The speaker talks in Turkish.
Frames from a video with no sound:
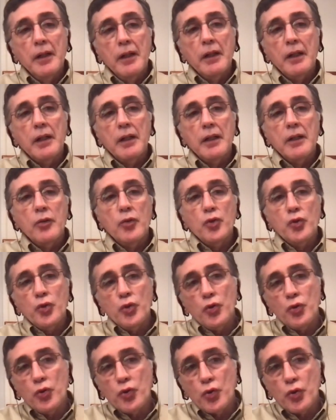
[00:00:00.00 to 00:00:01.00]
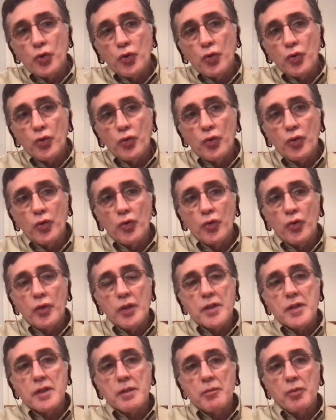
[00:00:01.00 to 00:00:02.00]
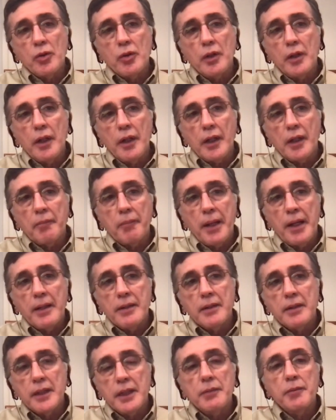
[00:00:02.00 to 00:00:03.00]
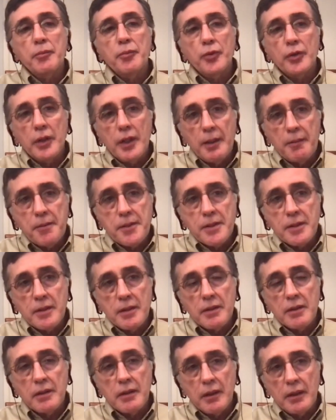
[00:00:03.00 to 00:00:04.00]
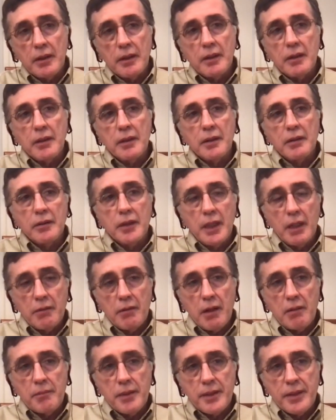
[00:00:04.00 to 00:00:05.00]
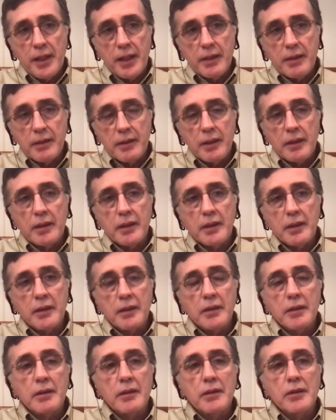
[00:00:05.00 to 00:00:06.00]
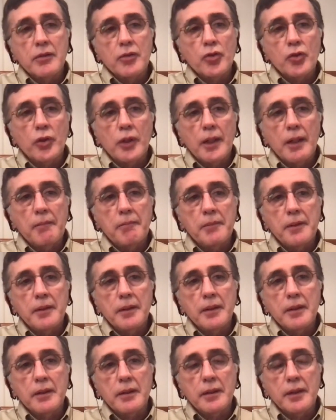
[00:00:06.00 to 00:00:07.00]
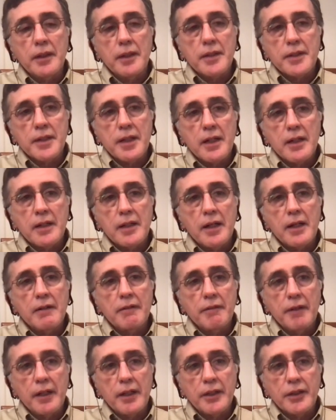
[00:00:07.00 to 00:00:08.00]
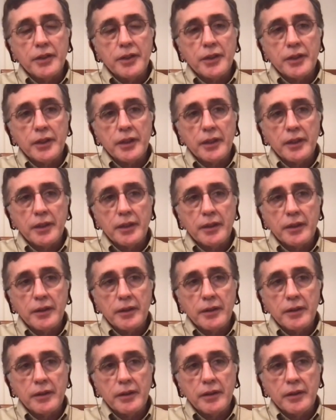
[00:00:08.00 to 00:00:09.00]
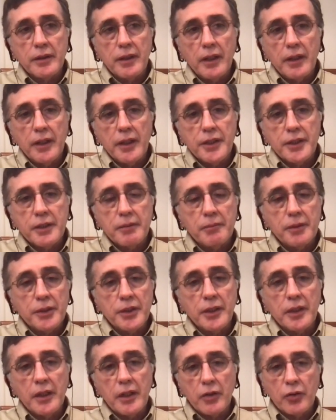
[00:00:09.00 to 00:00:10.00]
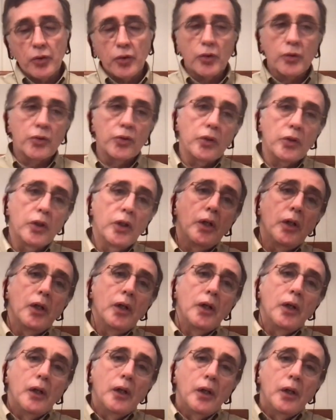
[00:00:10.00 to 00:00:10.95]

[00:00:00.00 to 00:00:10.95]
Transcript: E, üçüncü e, isim olarak ben tabii bunların hepsinin e, devam eden e, çok önemli yazarlar var, e, araştırmacılar oldu. E,